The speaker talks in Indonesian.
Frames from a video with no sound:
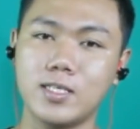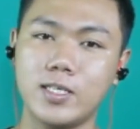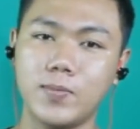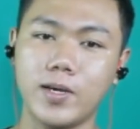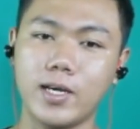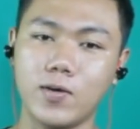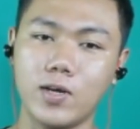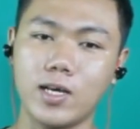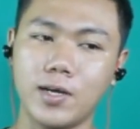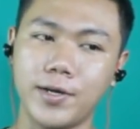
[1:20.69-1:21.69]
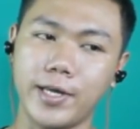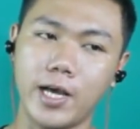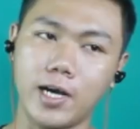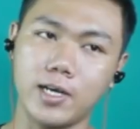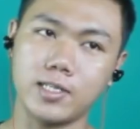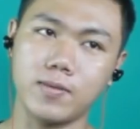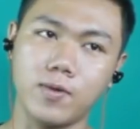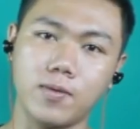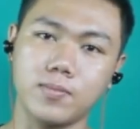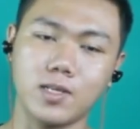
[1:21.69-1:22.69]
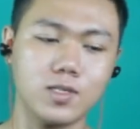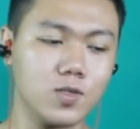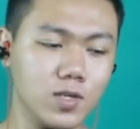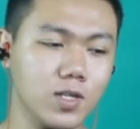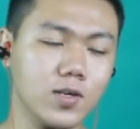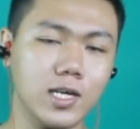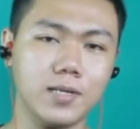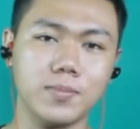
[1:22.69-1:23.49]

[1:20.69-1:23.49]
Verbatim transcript: cuma yang udah yang sebelum terjun gitu kalian